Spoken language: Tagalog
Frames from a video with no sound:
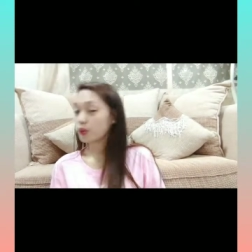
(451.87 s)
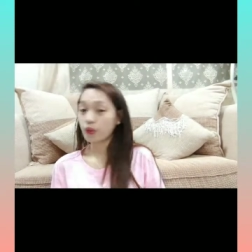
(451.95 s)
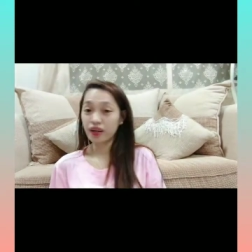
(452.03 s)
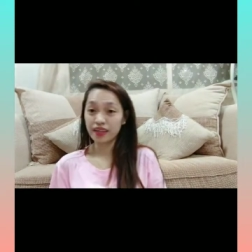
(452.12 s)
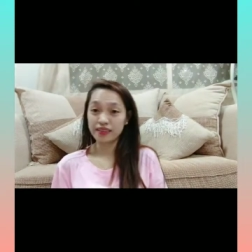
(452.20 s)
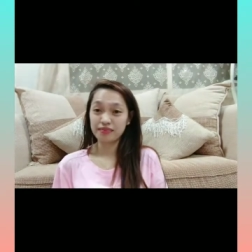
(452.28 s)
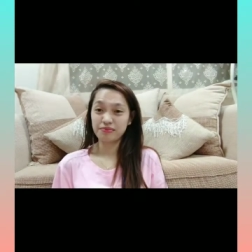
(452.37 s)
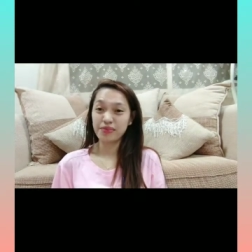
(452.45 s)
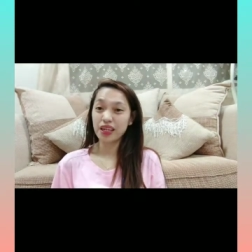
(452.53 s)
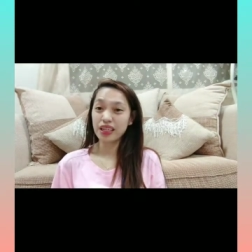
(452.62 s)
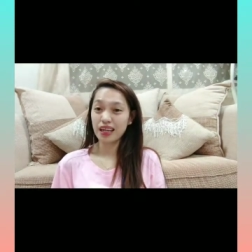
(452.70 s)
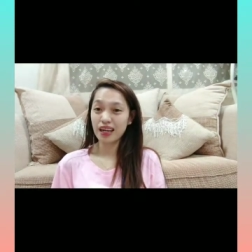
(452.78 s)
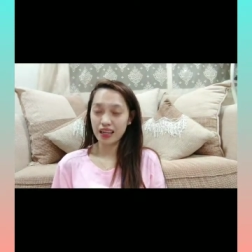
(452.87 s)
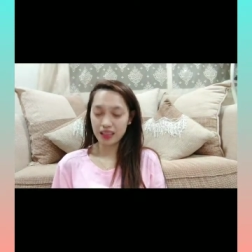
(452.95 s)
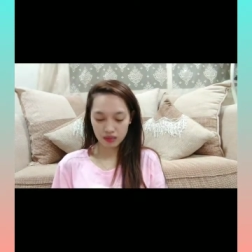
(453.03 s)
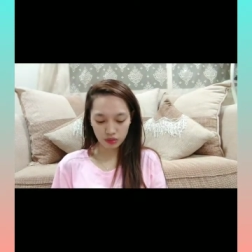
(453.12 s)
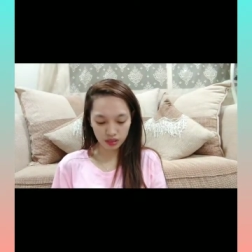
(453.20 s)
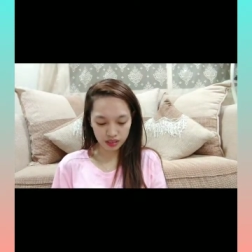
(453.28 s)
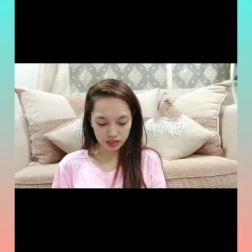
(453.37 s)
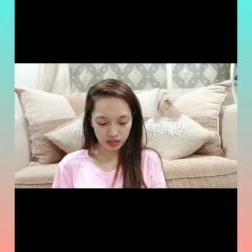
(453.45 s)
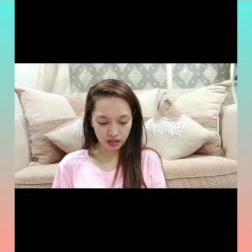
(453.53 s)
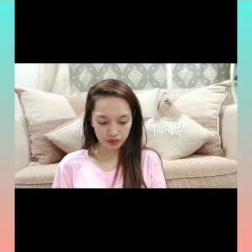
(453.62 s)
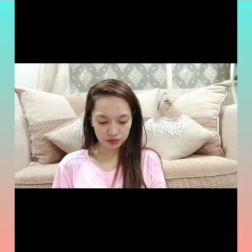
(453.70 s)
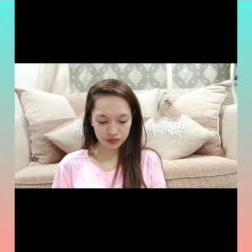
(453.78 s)
to cart. Pero naka-add to cart na
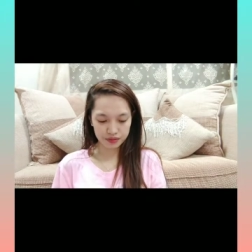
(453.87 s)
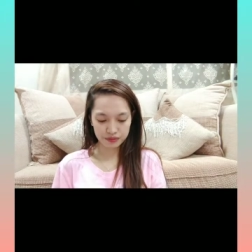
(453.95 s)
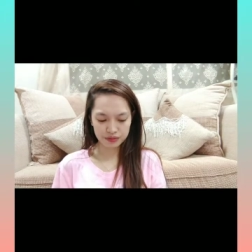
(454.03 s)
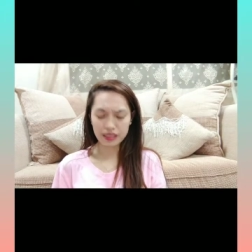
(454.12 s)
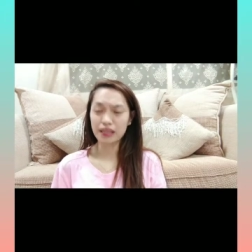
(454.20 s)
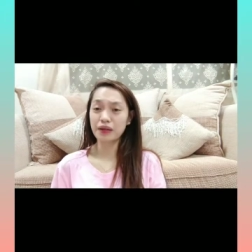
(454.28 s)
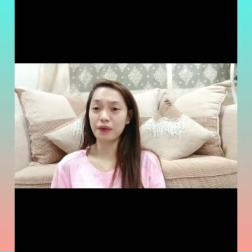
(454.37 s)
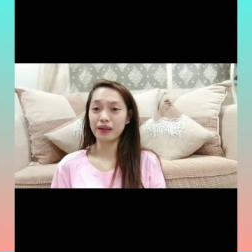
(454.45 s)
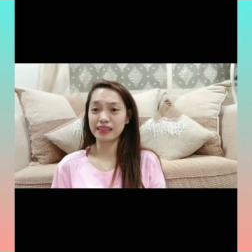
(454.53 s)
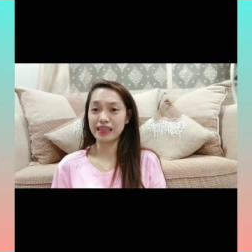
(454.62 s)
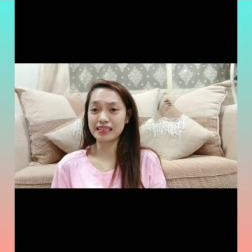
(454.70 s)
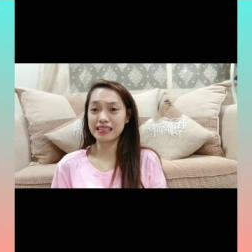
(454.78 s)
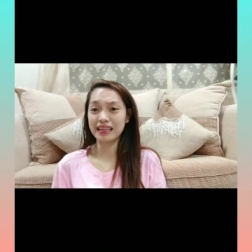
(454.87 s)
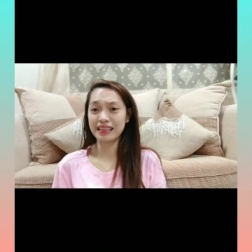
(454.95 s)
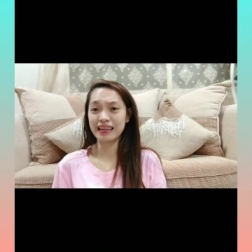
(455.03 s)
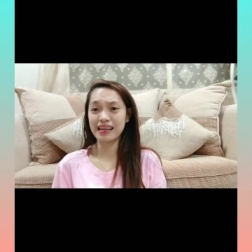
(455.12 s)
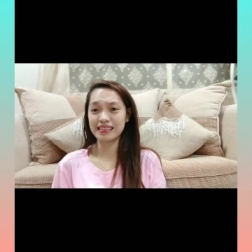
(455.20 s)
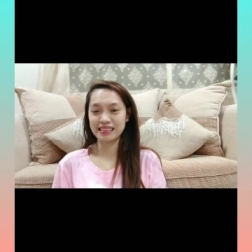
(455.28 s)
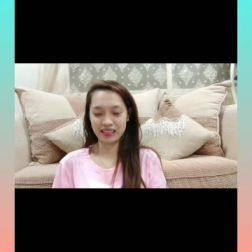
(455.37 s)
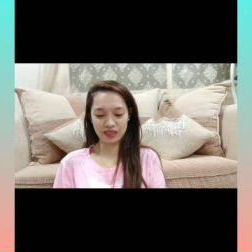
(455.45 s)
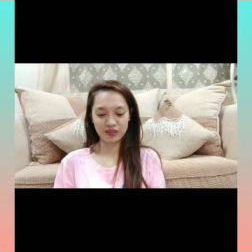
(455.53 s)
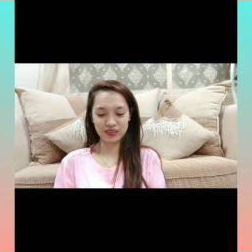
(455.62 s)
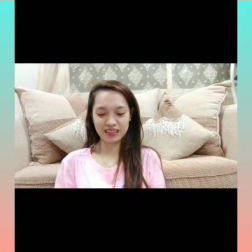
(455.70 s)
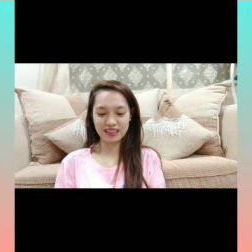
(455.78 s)
ako. Eh. Sana wag na. Sana last na
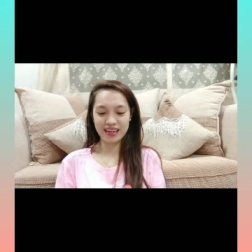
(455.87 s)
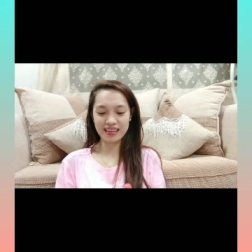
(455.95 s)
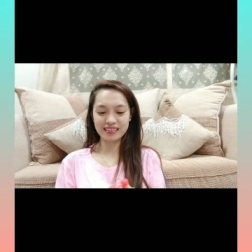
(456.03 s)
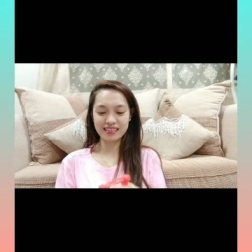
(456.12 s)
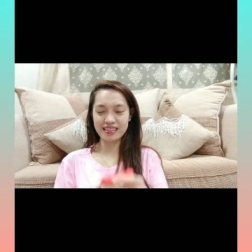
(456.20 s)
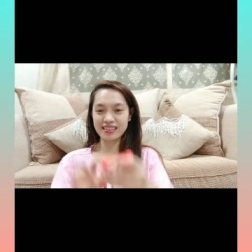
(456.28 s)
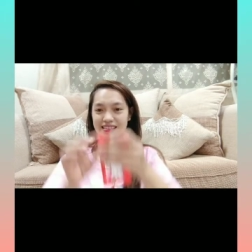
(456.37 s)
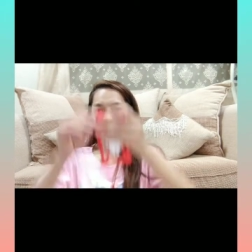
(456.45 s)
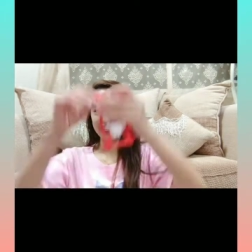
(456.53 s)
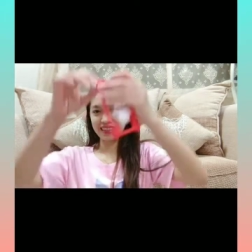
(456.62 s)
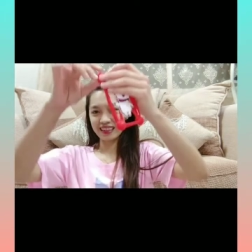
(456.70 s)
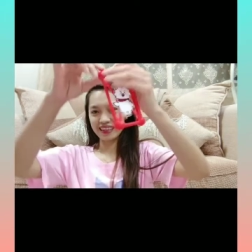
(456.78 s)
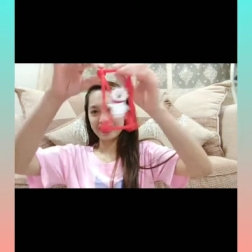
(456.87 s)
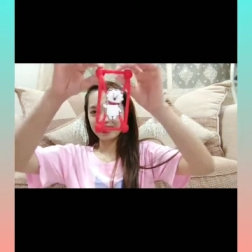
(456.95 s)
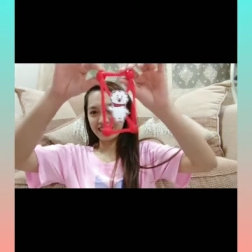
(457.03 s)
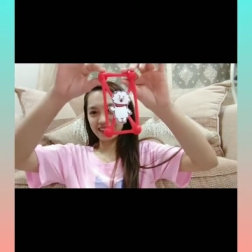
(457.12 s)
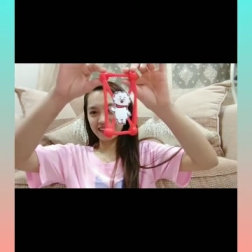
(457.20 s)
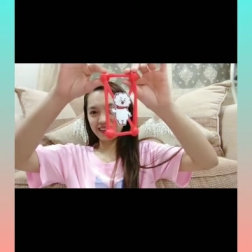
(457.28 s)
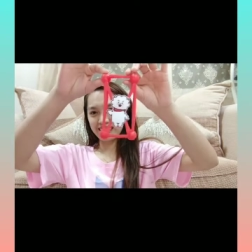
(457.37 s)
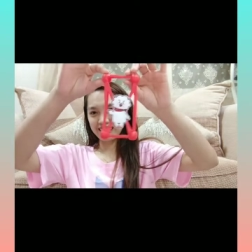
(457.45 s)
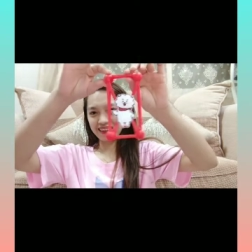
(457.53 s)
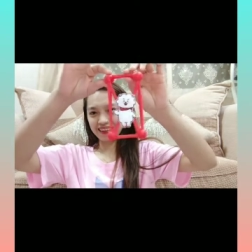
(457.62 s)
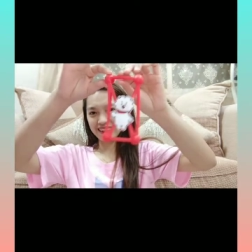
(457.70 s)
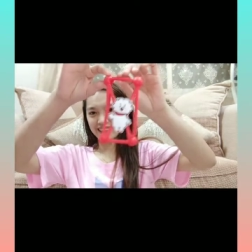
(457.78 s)
to. Next is
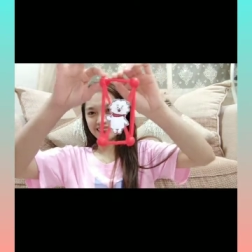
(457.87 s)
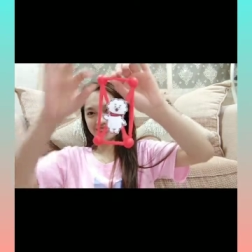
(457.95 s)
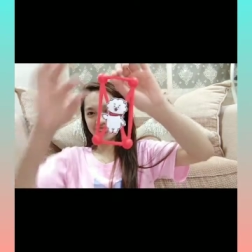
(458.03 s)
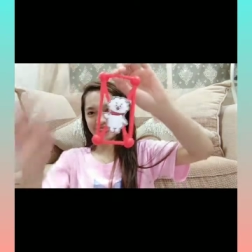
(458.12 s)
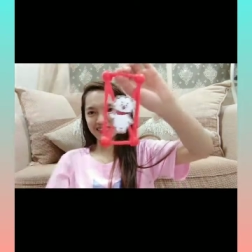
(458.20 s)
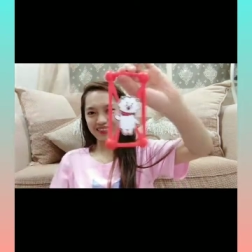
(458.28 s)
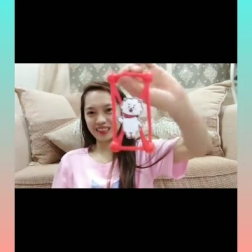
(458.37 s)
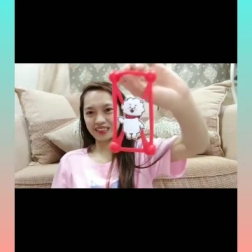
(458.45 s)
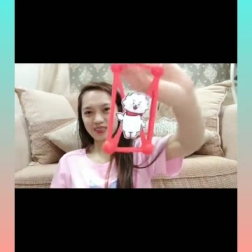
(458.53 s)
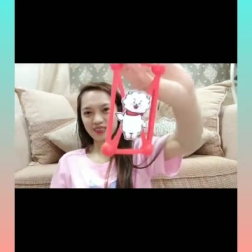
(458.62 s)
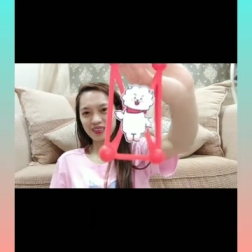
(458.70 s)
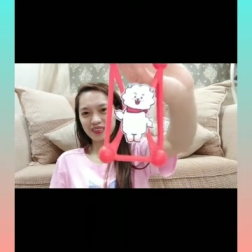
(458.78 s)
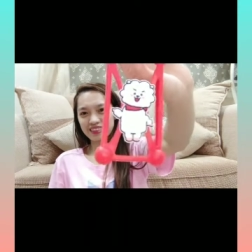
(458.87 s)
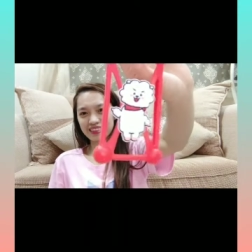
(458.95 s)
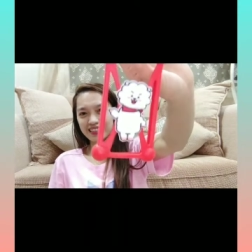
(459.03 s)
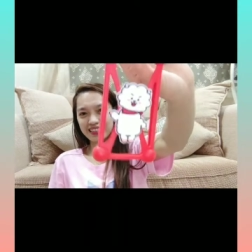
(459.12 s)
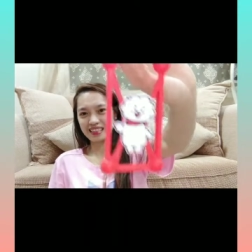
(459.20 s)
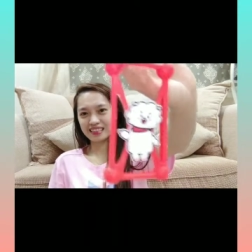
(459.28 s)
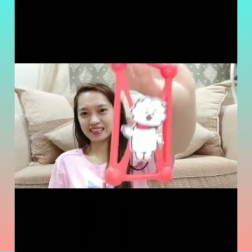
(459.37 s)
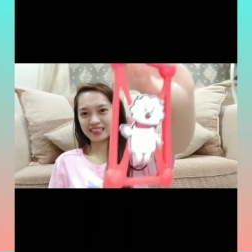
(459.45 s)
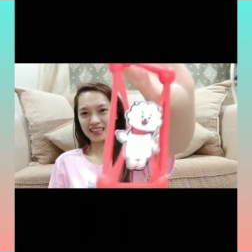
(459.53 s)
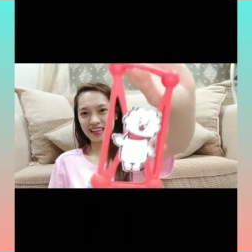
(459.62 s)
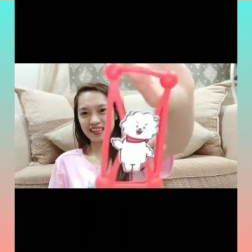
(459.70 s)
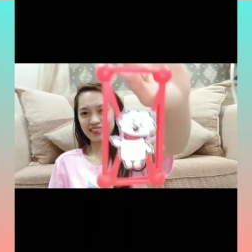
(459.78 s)
Tadan! So, Kim Sokjin,
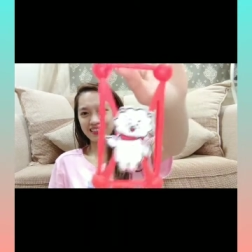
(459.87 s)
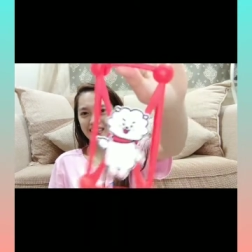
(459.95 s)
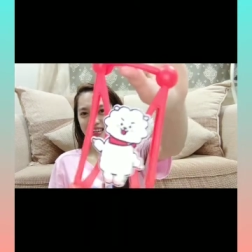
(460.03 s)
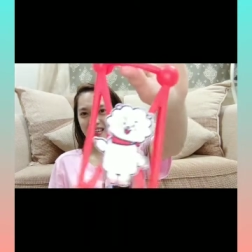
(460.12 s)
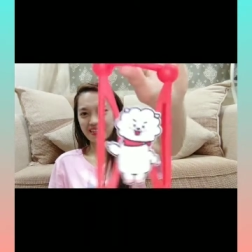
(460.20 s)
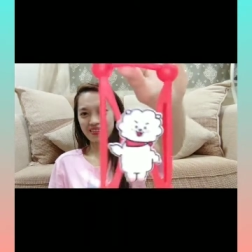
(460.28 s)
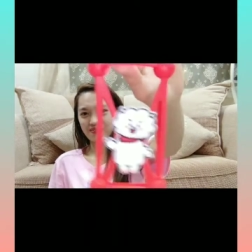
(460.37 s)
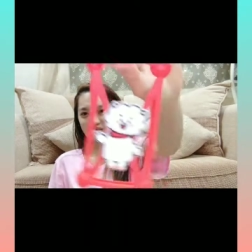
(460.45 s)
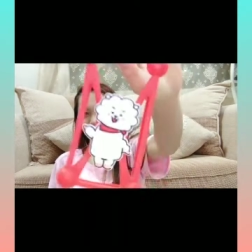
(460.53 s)
si RJ.